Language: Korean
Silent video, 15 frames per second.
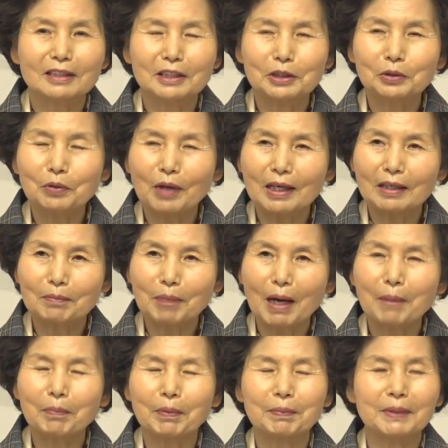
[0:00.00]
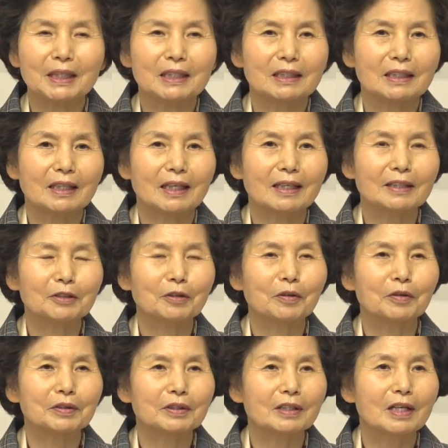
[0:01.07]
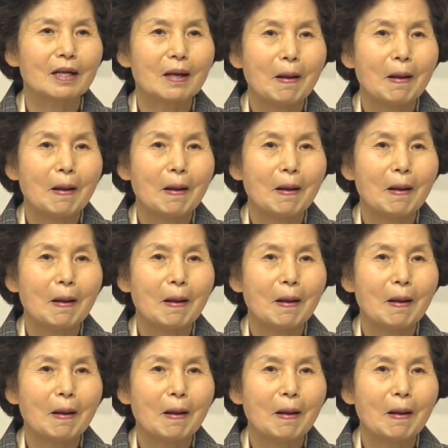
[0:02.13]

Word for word: 기도하는 방법이라든가 이런 거를